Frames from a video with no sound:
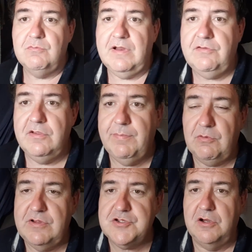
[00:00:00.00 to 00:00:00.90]
Un rasoio per
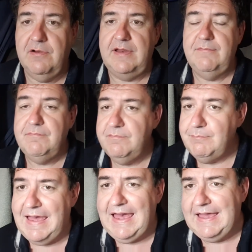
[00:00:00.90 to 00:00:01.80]
tutti i giorni,
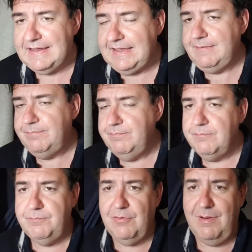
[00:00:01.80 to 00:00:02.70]
ma anche
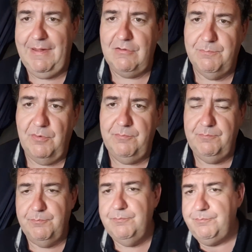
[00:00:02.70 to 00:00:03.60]
per una mano un po',
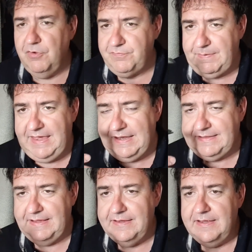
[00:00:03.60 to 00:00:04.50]
un po
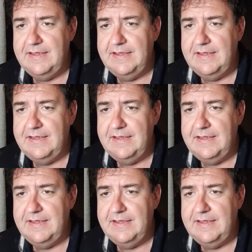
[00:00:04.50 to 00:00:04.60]
esperta.